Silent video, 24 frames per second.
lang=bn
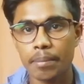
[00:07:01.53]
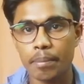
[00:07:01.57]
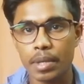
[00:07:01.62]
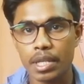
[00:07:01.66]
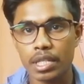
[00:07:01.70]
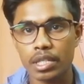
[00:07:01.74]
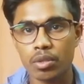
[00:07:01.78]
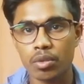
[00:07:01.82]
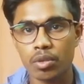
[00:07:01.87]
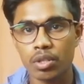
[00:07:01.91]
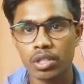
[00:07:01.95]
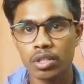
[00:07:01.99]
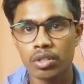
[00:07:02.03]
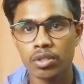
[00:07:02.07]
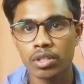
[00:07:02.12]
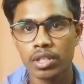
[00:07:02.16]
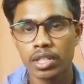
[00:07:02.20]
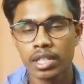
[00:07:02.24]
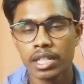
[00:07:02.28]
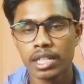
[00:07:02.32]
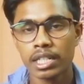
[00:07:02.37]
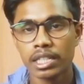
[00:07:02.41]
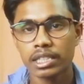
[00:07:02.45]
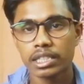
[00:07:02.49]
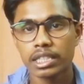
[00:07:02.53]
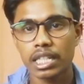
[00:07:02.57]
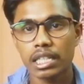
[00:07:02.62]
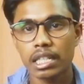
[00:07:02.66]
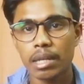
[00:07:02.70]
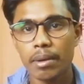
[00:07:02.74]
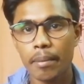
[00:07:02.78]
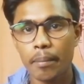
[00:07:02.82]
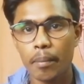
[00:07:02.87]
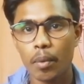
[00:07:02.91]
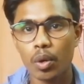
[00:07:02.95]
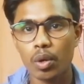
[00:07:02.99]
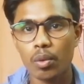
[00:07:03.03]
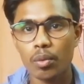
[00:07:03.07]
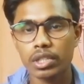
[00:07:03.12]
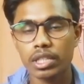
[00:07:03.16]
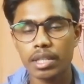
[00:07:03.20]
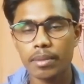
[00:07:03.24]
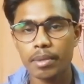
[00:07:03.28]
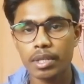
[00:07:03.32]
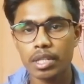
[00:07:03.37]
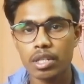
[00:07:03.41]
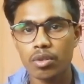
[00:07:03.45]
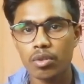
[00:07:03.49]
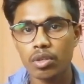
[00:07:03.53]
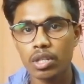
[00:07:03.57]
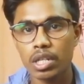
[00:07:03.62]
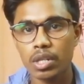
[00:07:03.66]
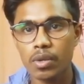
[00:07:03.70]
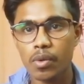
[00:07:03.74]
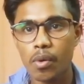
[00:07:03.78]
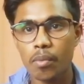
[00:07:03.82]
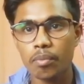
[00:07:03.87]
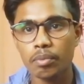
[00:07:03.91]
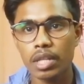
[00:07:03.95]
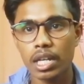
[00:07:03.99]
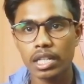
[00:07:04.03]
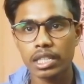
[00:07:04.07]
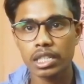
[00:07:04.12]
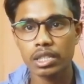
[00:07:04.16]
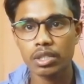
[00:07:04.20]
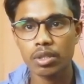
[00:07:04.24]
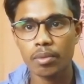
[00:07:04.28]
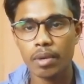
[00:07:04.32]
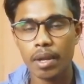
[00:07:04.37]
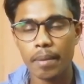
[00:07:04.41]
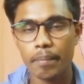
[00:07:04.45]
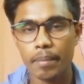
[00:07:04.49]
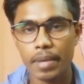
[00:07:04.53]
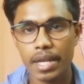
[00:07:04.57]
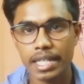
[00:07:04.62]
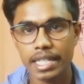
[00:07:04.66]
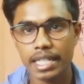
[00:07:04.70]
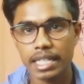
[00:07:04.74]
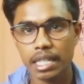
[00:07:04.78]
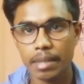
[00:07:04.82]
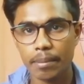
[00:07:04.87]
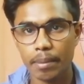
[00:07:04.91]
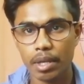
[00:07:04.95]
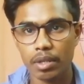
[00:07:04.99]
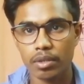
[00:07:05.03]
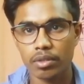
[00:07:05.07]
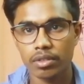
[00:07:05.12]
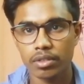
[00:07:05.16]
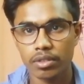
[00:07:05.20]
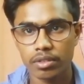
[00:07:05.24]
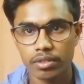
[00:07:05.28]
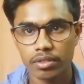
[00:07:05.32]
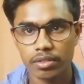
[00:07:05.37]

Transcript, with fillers: প্রেস করে দিও যাতে আমার পরবর্তী ভিডিওগুলি খুব তাড়াতাড়ি তোমরা পেয়ে যেতে পারো